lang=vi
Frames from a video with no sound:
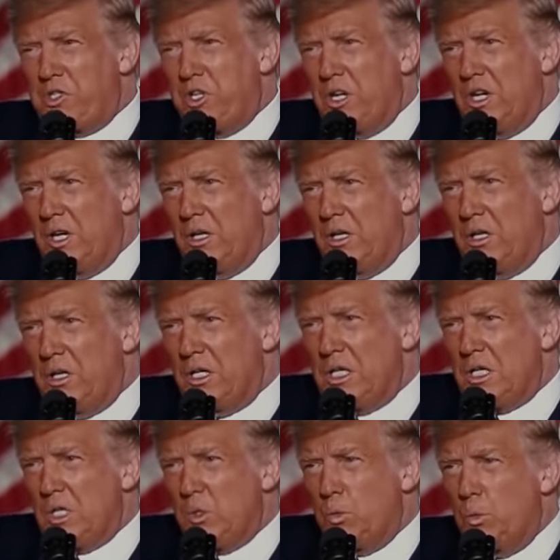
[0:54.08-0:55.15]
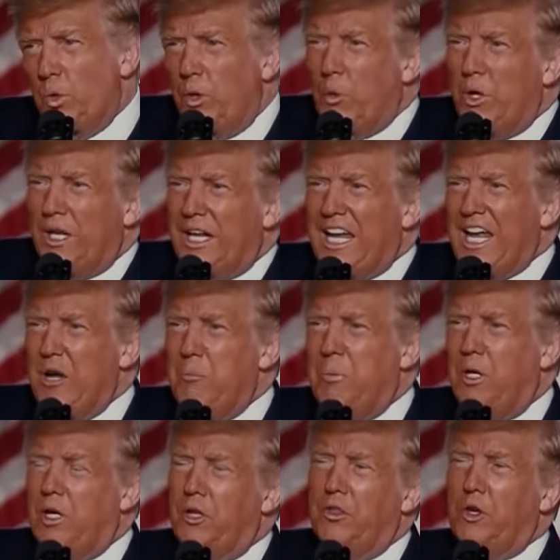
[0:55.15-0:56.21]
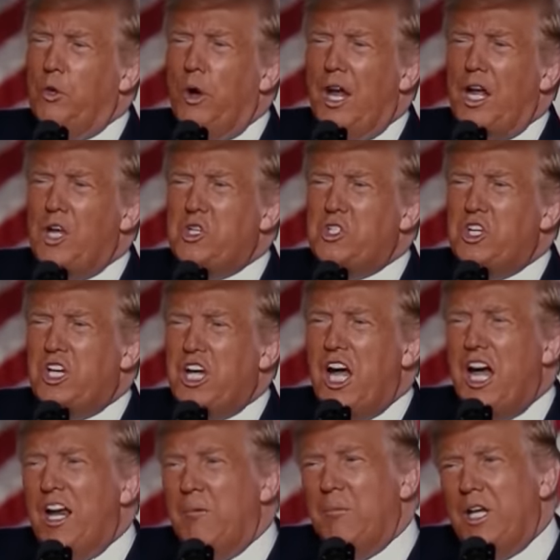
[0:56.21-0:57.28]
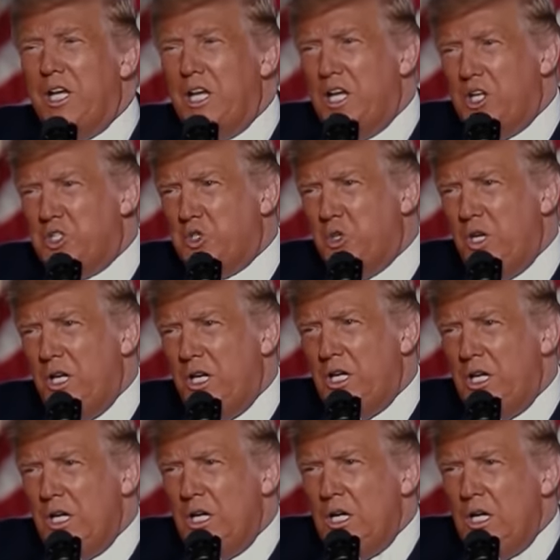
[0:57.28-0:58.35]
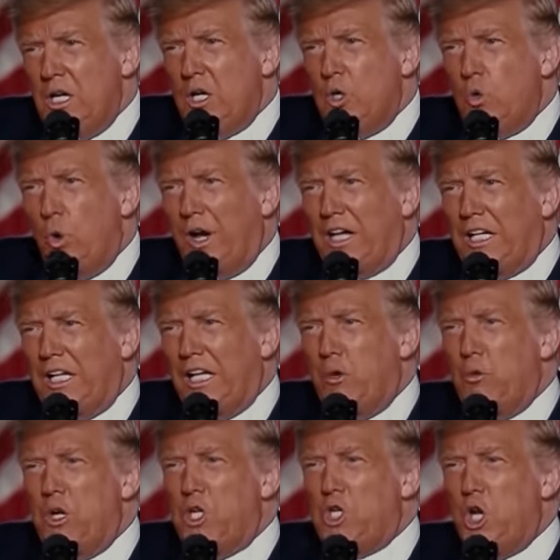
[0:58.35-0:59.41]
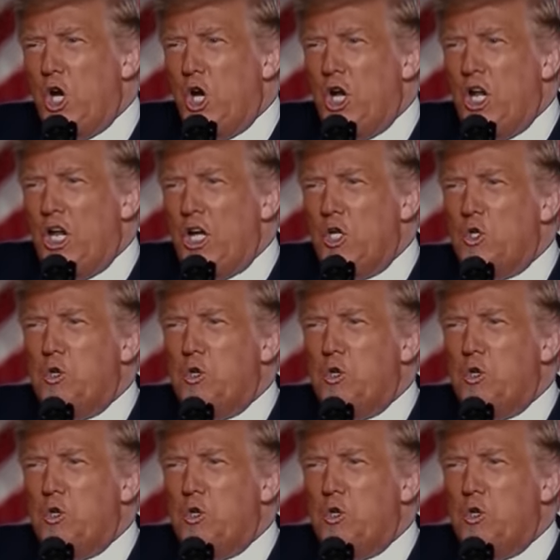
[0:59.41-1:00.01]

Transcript: Trong nhiệm kỳ tới, chúng tôi sẽ một lần nữa xây dựng một nền kinh tế vĩ đại nhất lịch sử nhanh chóng đem lại đầy đủ việc